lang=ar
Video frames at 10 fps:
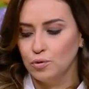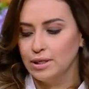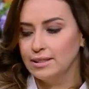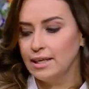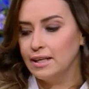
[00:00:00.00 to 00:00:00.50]

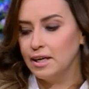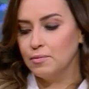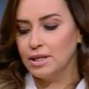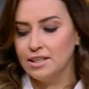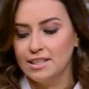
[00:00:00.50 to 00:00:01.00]
واللي ده
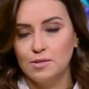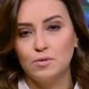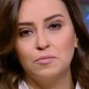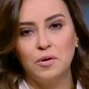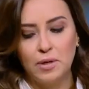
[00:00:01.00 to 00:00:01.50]
دايما الناس
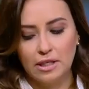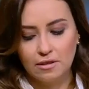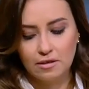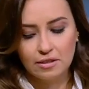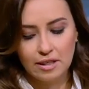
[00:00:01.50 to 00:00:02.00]
بتبقى
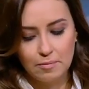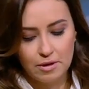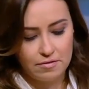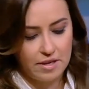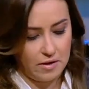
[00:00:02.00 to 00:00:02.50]
محتاره
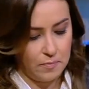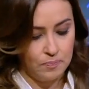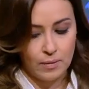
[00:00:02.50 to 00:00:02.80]
تعمل فيه ايه